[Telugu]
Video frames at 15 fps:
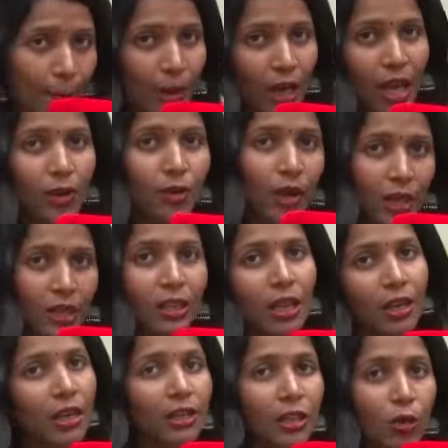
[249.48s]
అమ్మగారు అండ్
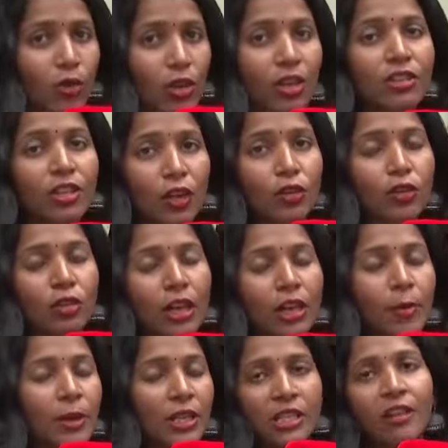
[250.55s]
తన అయితే ఉండడం
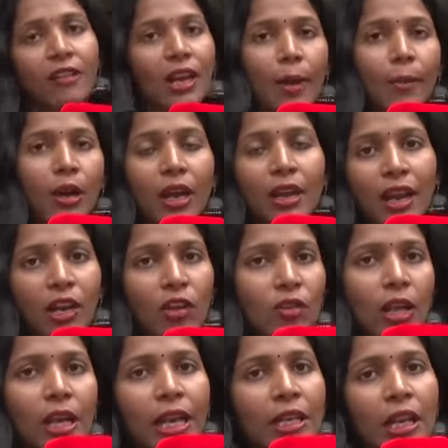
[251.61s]
జరుగుతుందంట ప్రజెంట్ వాళ్ళ అమ్మగారు
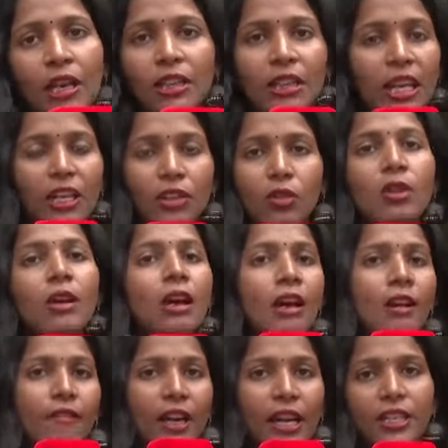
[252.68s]
ఎక్కడున్నారు ఏంటన్న తెలియదు
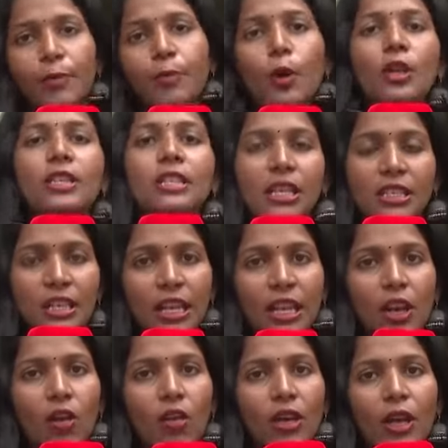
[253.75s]
వాడైతే పోలీస్
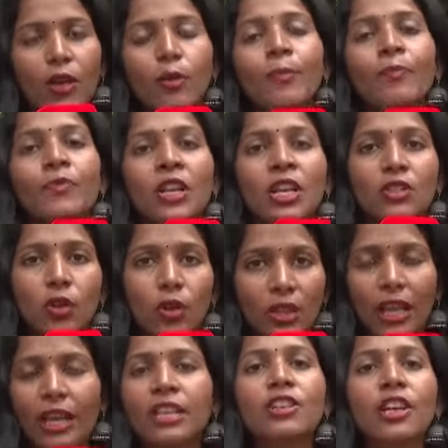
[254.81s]
కస్టడీలో ఉన్నారు సో
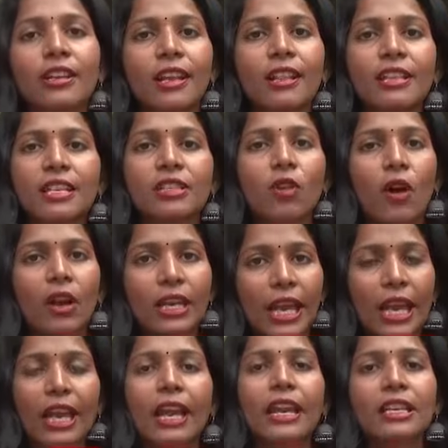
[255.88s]
తగిన చర్యలు తీసుకోవాలి
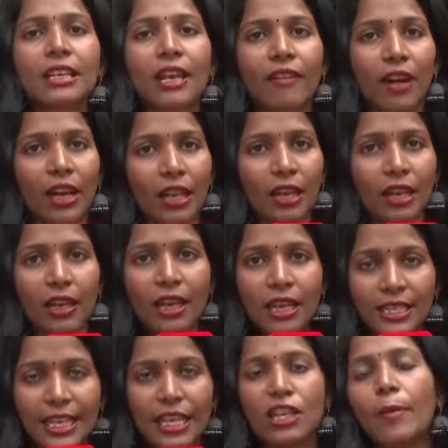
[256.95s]
ఎలాగైనా సరే వాడికి
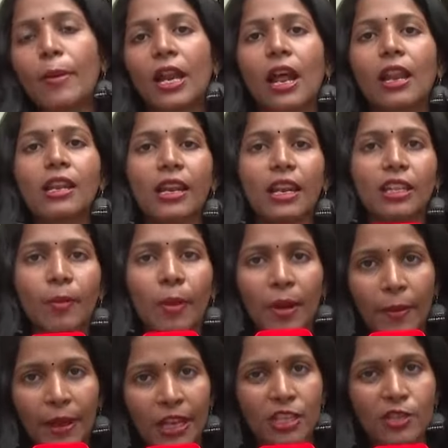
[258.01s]
శిక్ష పడాలి అనేది మన
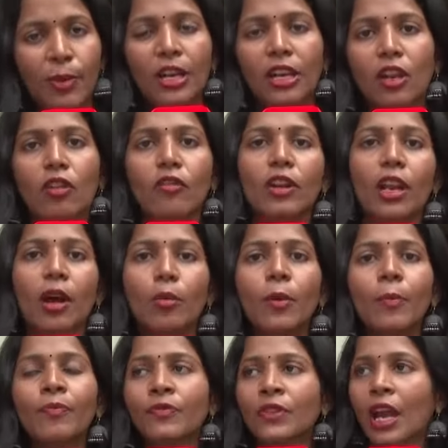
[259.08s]
పేరెంట్స్ మాట మాటల్లో విన్నాము
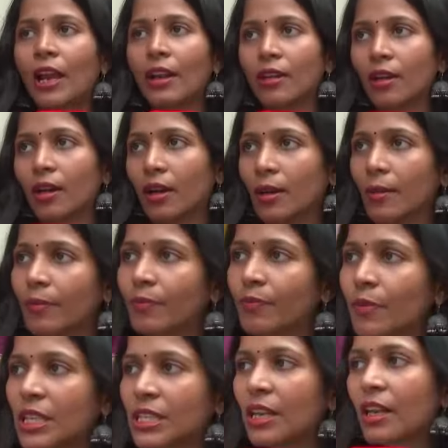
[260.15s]
అండ్
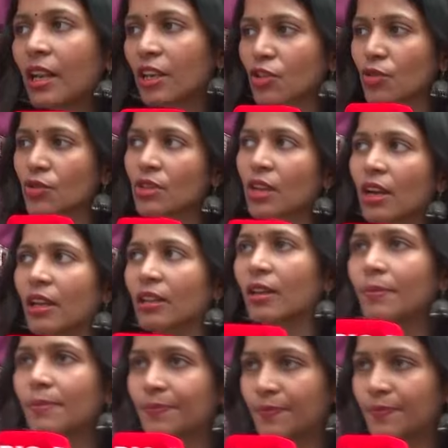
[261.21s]
ప్రజెంట్ ఇక్కడ చూసినారు కదా